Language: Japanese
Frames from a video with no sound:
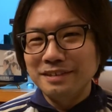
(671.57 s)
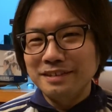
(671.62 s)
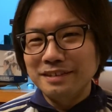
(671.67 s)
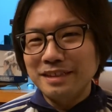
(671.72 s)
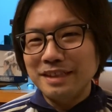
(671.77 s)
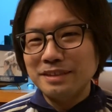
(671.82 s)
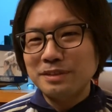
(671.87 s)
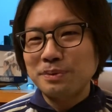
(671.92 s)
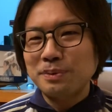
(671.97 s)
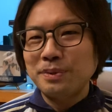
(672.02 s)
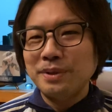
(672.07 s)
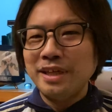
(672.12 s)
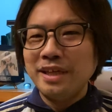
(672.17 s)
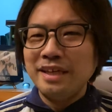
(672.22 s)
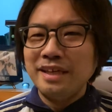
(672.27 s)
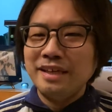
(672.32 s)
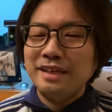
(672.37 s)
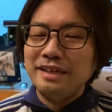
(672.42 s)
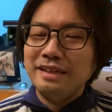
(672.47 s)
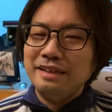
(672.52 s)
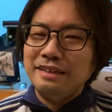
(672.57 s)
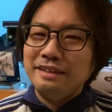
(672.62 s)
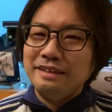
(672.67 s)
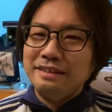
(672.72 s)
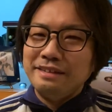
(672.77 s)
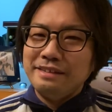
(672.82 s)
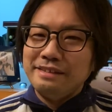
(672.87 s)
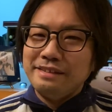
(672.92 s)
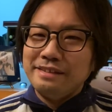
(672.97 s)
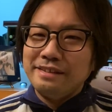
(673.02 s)
あそこで、
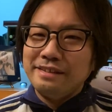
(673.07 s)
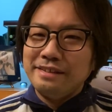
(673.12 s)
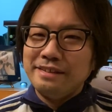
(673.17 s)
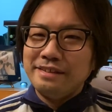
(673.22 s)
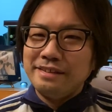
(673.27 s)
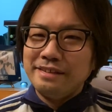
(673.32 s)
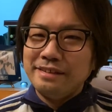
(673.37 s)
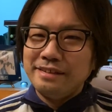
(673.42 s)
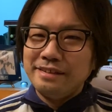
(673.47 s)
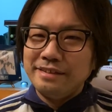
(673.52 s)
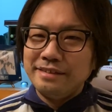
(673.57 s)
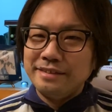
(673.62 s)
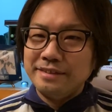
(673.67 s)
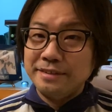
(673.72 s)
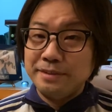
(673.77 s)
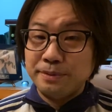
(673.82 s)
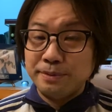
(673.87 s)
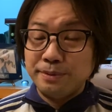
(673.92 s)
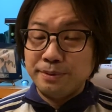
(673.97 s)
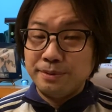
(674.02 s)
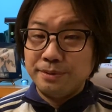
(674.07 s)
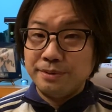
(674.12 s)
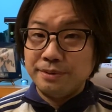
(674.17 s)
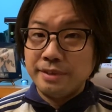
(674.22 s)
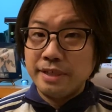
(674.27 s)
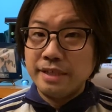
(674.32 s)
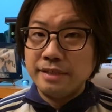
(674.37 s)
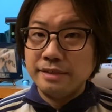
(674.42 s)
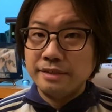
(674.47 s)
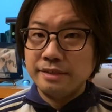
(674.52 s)
えー、ソロの
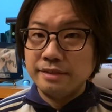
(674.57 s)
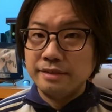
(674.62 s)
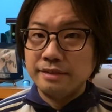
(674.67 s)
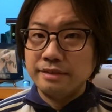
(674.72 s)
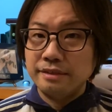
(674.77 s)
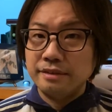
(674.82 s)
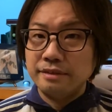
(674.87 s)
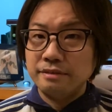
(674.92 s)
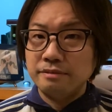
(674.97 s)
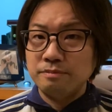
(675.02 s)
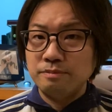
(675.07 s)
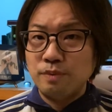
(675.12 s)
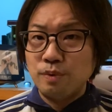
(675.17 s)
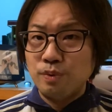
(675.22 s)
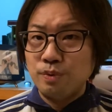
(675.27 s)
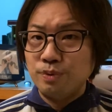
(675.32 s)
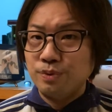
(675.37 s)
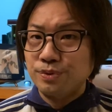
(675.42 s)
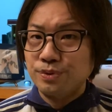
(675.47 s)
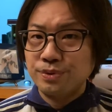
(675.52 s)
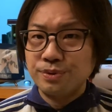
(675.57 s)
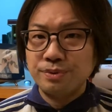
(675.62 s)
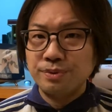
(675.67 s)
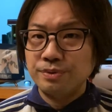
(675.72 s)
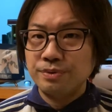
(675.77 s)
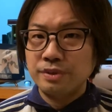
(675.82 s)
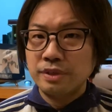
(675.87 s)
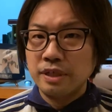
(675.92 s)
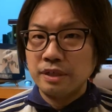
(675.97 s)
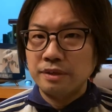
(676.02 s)
ダンスものすご
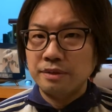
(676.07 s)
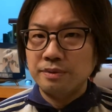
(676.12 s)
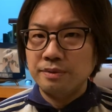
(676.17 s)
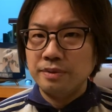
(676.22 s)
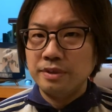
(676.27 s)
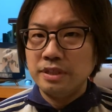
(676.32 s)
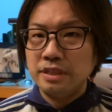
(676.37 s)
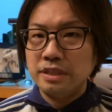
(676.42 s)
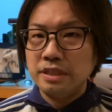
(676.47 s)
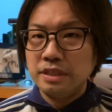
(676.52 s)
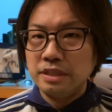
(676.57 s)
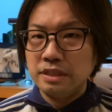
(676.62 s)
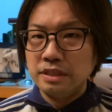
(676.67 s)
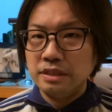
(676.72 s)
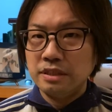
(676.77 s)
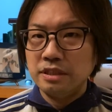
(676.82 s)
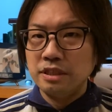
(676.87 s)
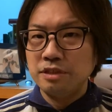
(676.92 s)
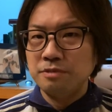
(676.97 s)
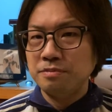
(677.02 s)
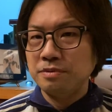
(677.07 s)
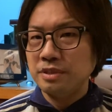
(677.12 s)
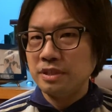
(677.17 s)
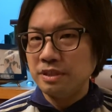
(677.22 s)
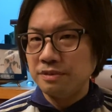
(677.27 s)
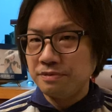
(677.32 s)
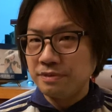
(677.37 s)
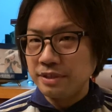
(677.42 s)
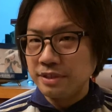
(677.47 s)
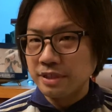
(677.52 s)
くかっこいいし自分で
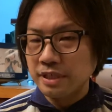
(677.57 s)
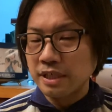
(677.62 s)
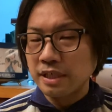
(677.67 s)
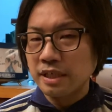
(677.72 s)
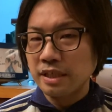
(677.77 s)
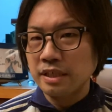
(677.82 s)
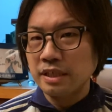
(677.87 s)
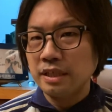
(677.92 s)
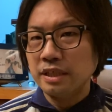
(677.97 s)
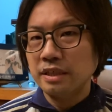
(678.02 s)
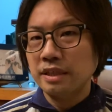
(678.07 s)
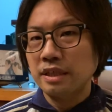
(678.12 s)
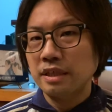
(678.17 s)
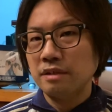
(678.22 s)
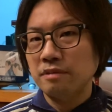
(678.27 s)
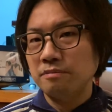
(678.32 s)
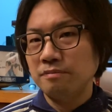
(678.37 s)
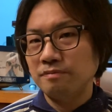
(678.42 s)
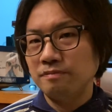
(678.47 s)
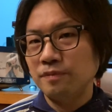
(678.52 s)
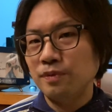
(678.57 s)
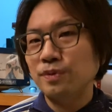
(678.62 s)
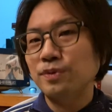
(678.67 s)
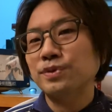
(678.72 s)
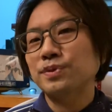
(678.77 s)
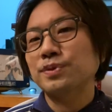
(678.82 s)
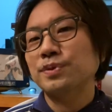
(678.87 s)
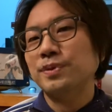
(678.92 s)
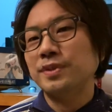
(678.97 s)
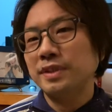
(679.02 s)
振り付け考えたもの
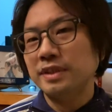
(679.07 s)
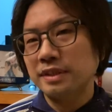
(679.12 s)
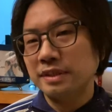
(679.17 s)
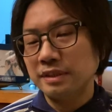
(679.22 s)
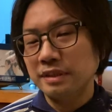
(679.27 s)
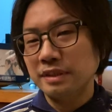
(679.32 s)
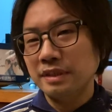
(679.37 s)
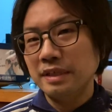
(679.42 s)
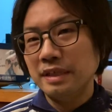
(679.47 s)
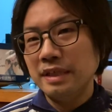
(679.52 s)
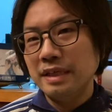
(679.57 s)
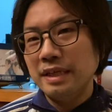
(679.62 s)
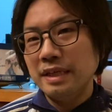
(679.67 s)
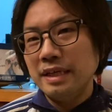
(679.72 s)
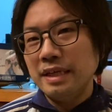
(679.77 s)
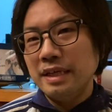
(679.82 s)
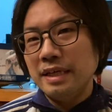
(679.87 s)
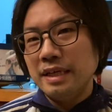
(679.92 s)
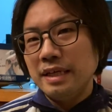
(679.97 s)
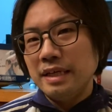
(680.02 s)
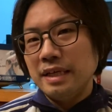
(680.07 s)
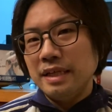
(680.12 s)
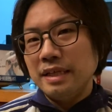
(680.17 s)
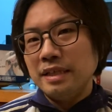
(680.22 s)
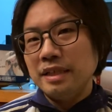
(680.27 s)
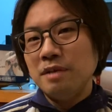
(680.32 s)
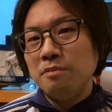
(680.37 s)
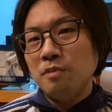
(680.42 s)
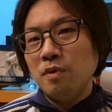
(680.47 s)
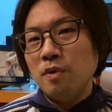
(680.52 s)
すごいんです
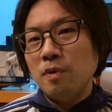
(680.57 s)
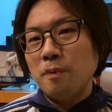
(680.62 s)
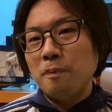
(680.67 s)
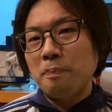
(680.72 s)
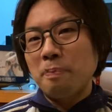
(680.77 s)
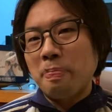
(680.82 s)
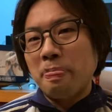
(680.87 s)
でも